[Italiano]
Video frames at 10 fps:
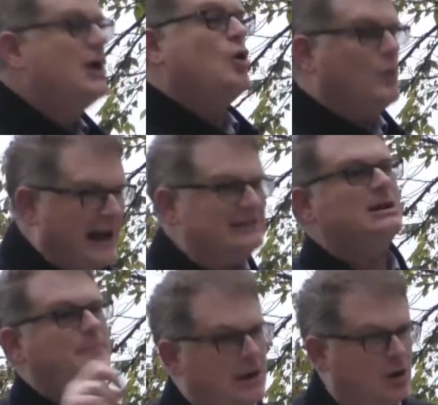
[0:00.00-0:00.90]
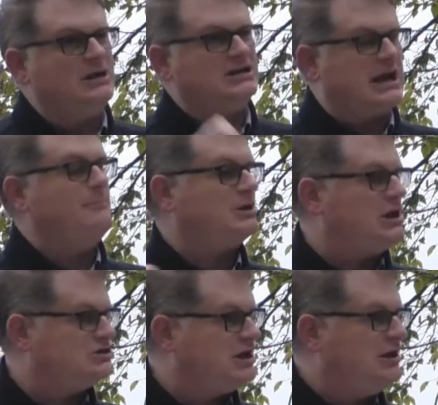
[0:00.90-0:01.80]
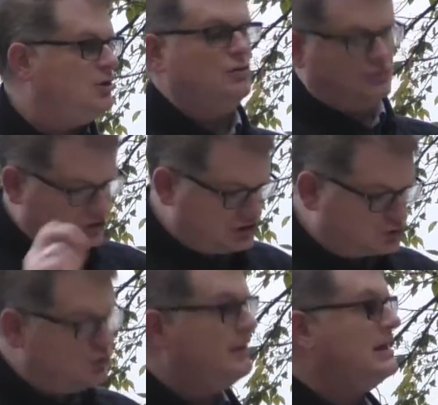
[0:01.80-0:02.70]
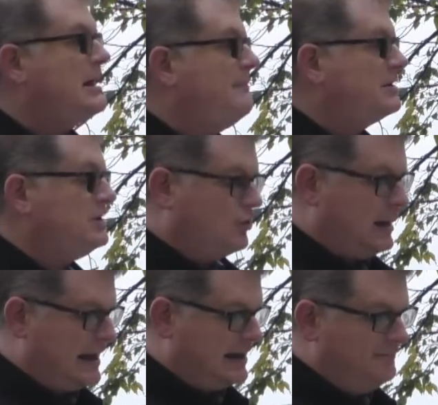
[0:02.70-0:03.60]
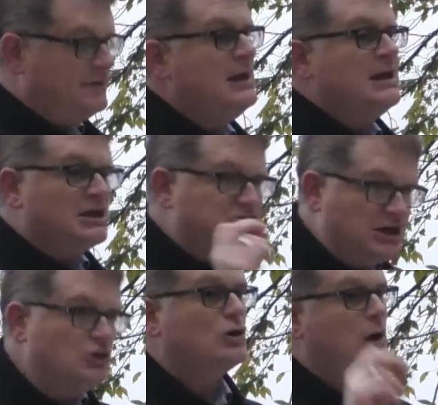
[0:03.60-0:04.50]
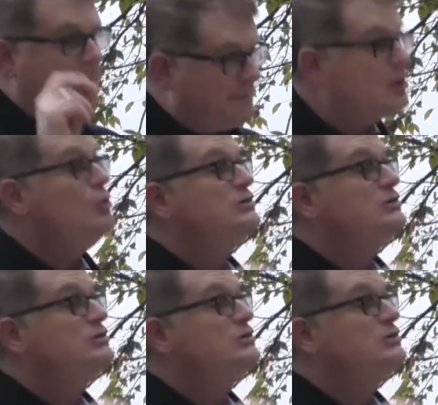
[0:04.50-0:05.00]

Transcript: con altre parole sempre del cielo, di Gesù in maniera particolare, che ci aiutano a capire